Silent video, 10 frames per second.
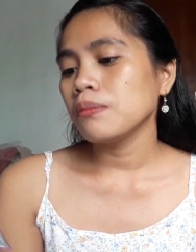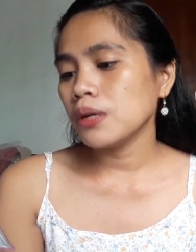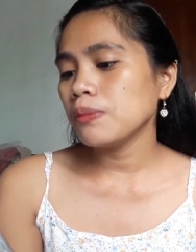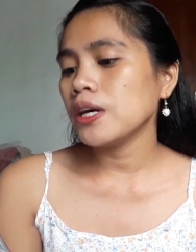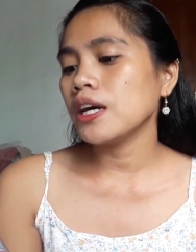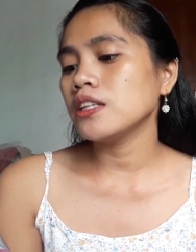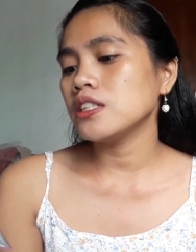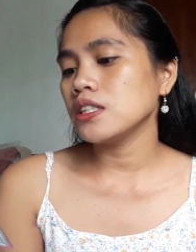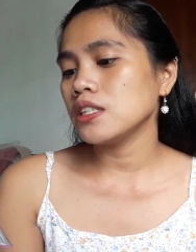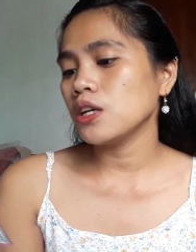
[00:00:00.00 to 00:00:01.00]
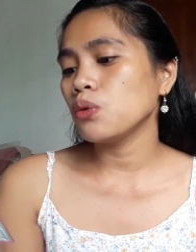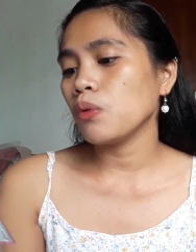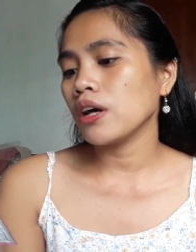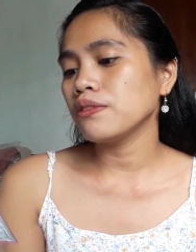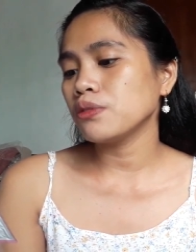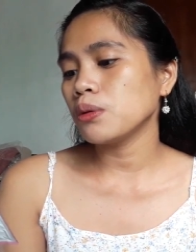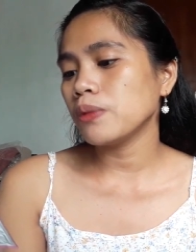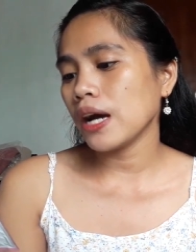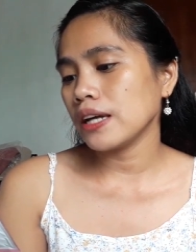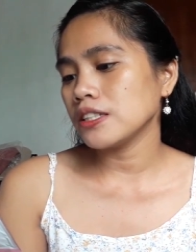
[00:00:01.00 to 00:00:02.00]
BBNCC in one for
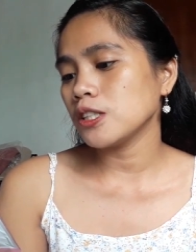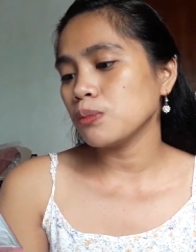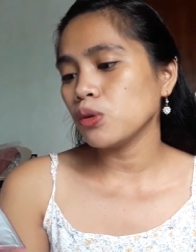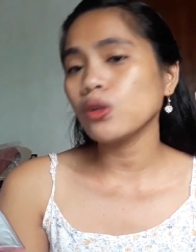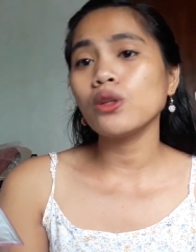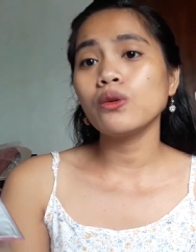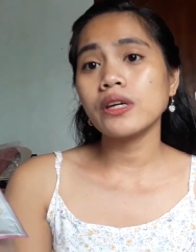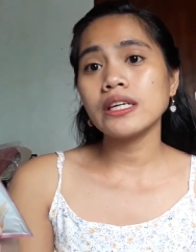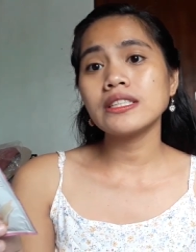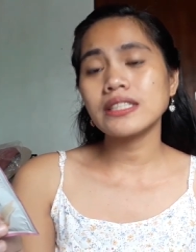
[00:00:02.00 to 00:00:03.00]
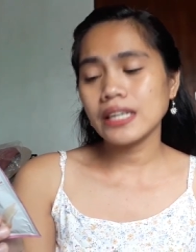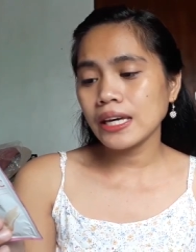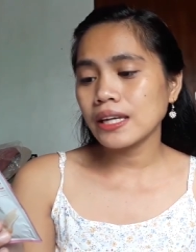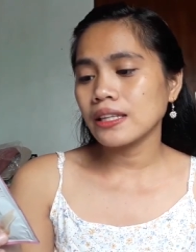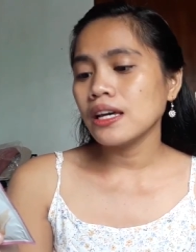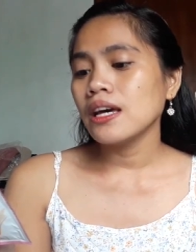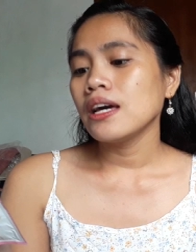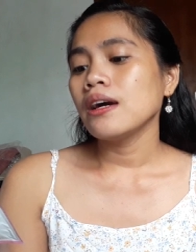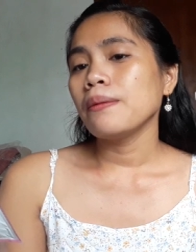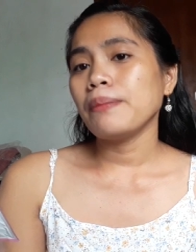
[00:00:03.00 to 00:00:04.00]
bright, smooth-looking skin.
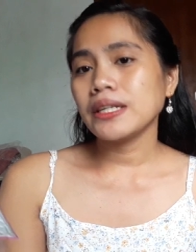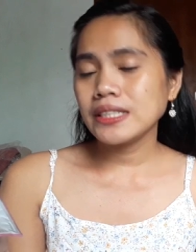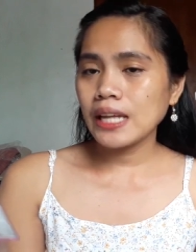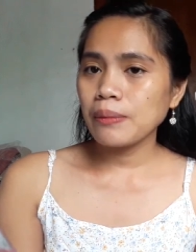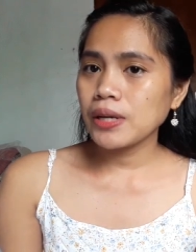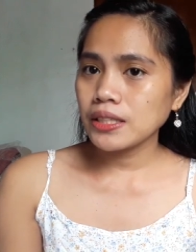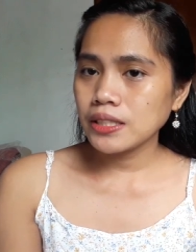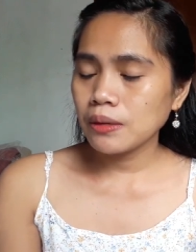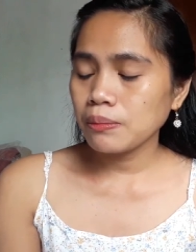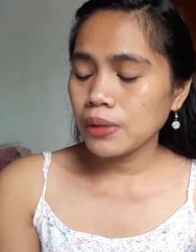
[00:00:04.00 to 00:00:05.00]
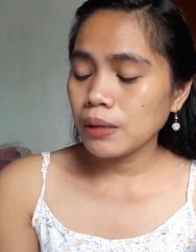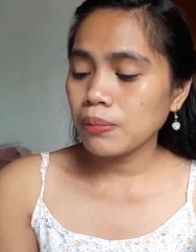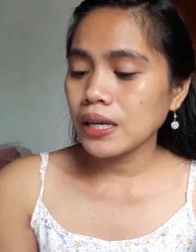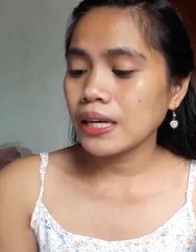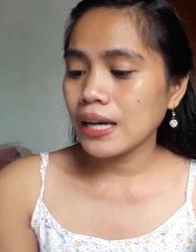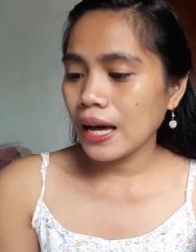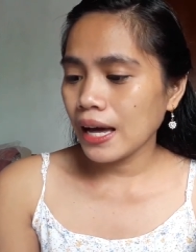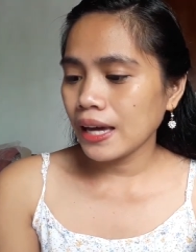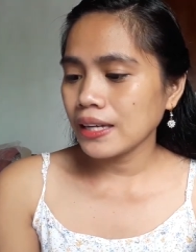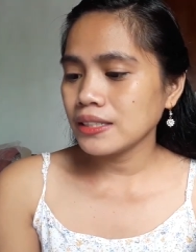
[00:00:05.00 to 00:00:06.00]
Pag sinabi kasing BB
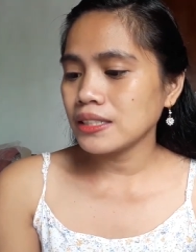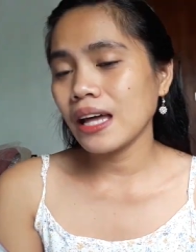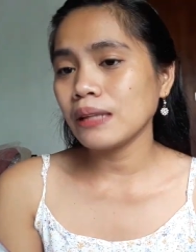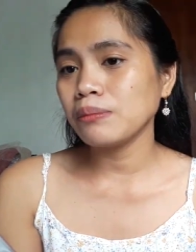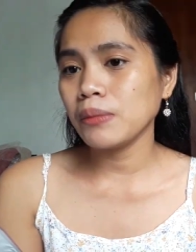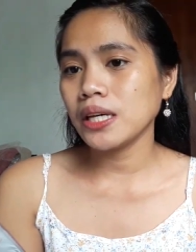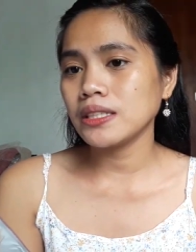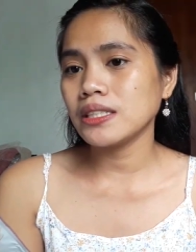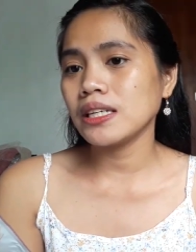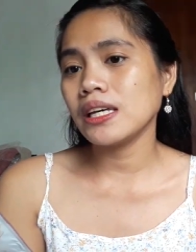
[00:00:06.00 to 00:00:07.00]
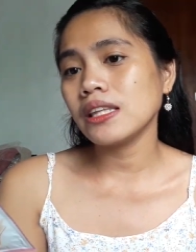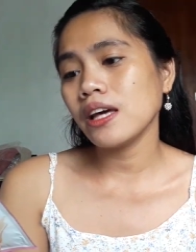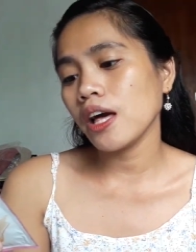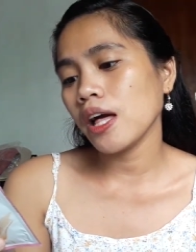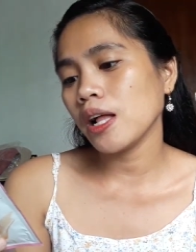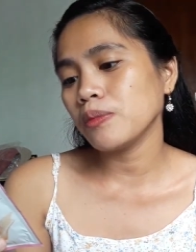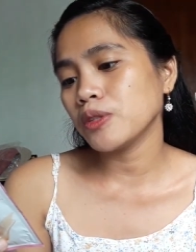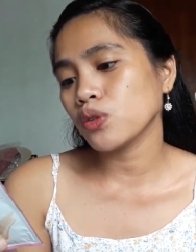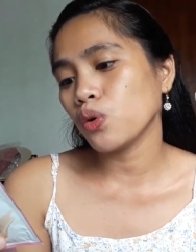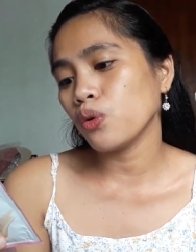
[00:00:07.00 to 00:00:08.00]
guys, that means it
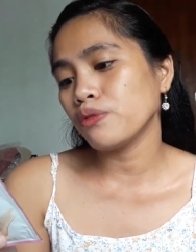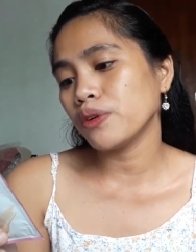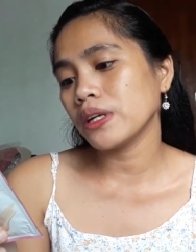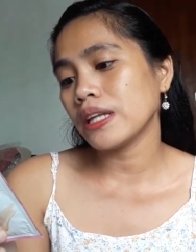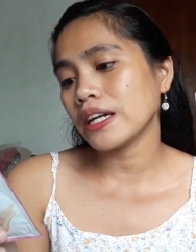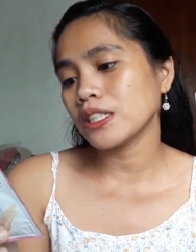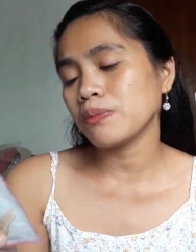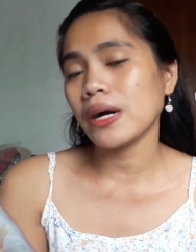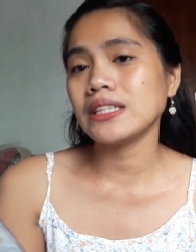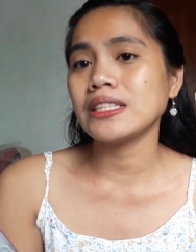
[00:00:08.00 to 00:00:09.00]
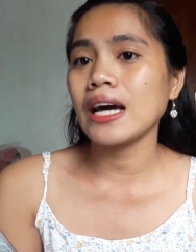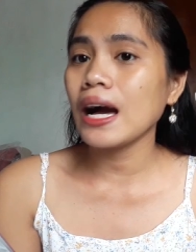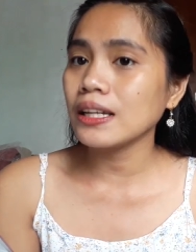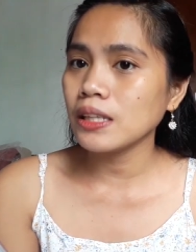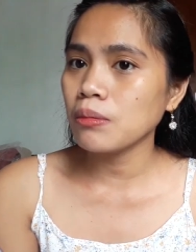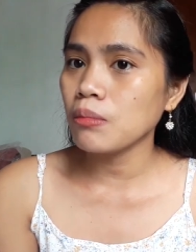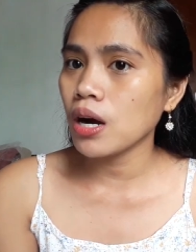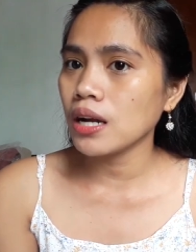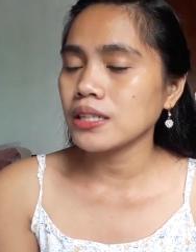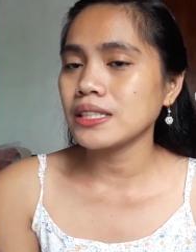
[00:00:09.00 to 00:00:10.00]
helps cover dark spots, acne
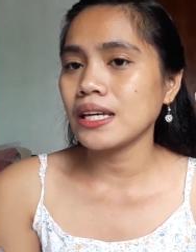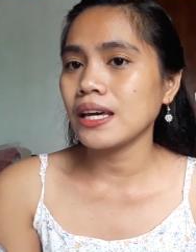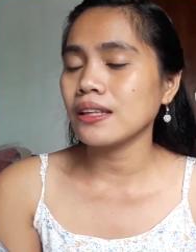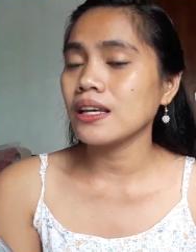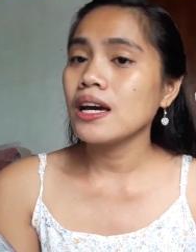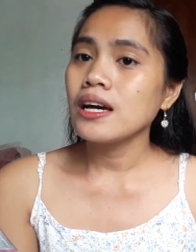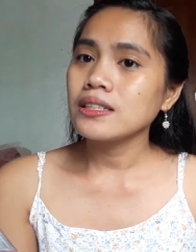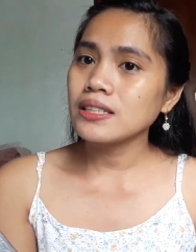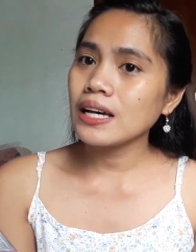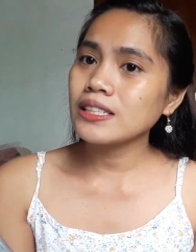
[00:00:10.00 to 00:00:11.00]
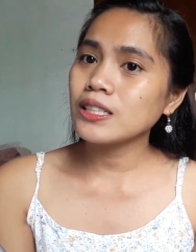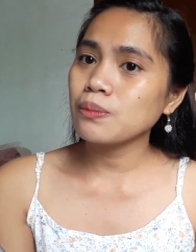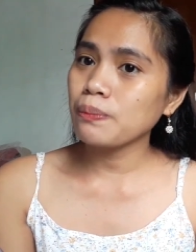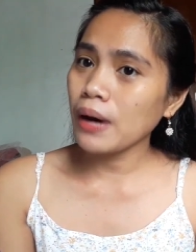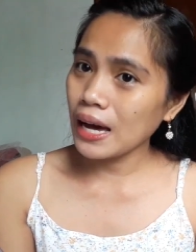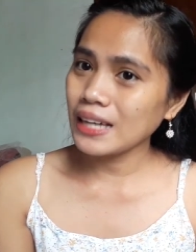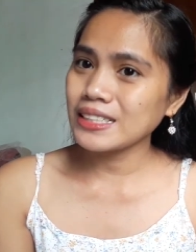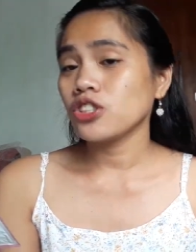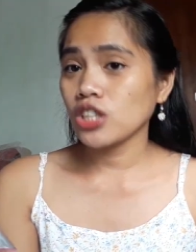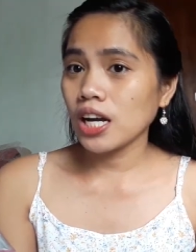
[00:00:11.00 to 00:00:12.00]
marks, and
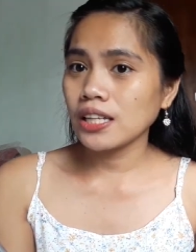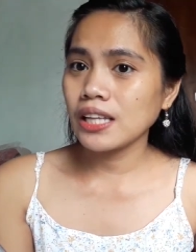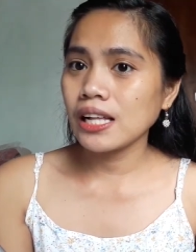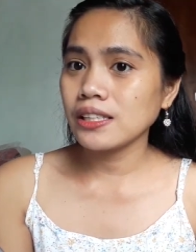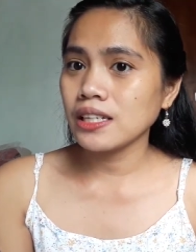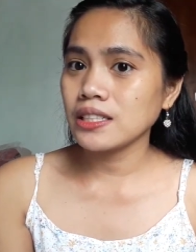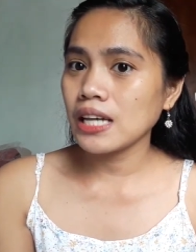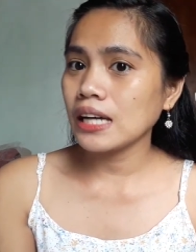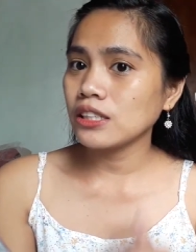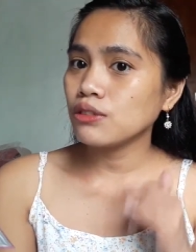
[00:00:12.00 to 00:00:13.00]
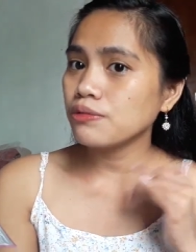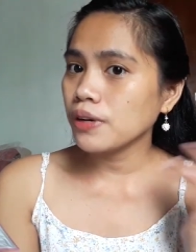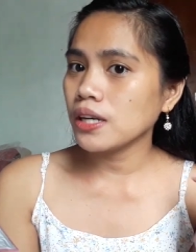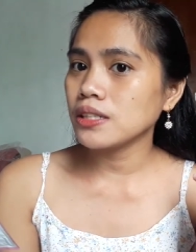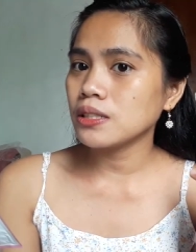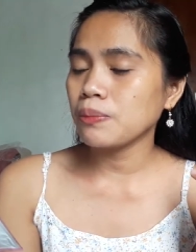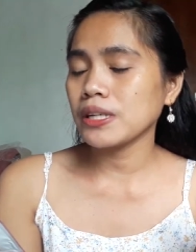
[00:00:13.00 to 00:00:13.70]
sunspots, tsaka dullness sa ating face.